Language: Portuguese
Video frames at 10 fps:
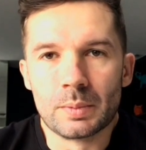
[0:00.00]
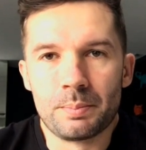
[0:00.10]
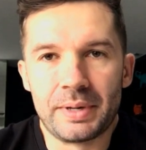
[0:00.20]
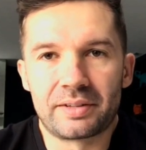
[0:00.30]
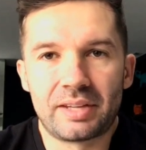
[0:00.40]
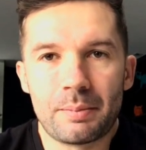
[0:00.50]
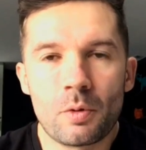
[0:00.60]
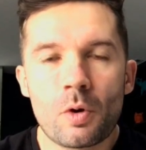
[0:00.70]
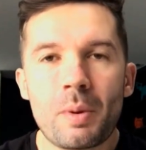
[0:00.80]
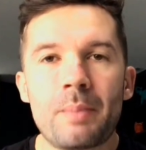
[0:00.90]

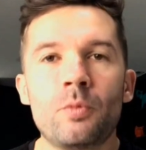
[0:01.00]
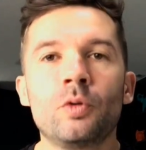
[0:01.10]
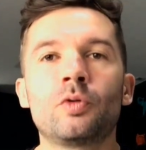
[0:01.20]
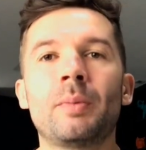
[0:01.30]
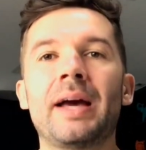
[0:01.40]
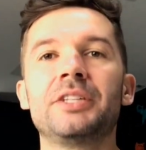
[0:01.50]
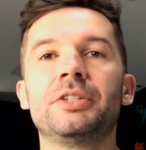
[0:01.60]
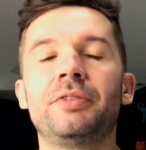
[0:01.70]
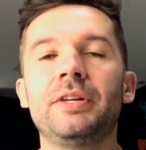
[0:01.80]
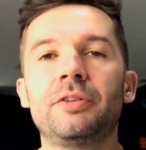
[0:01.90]
Percebam como é muito mais
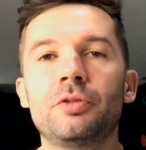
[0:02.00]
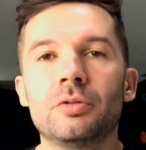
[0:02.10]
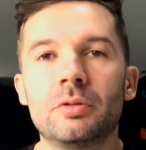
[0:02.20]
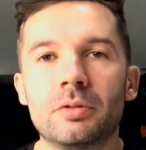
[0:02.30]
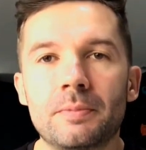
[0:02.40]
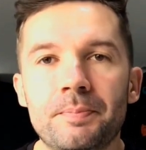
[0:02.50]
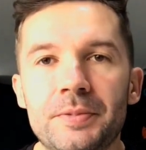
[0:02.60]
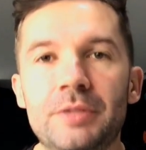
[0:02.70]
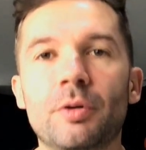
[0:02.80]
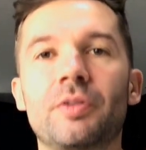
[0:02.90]
difícil
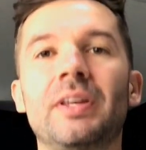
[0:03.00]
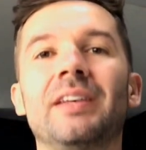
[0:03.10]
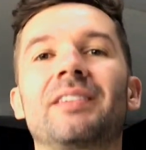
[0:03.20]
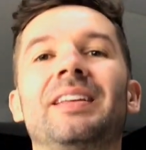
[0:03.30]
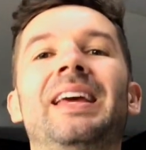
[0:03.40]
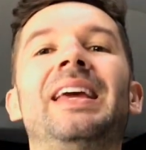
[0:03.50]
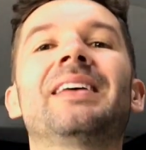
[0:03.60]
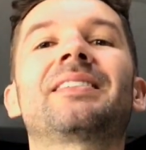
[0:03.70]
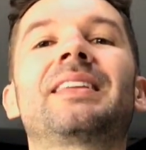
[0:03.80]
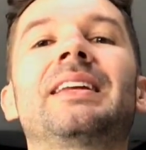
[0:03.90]
de vocês
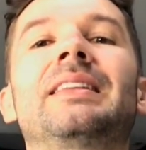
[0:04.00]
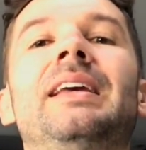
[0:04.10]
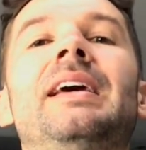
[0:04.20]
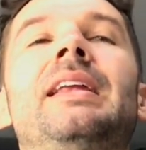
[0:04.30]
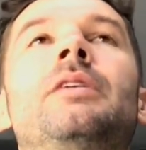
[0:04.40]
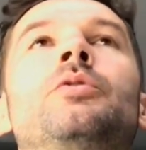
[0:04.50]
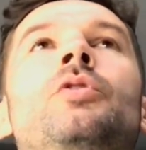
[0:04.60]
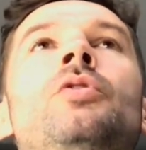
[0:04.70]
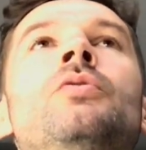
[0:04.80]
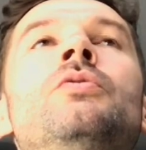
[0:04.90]
estenderem o
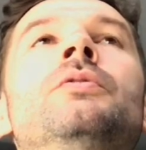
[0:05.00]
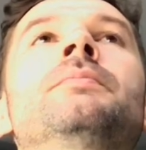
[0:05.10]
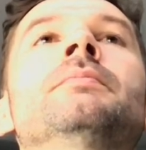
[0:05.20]
tronco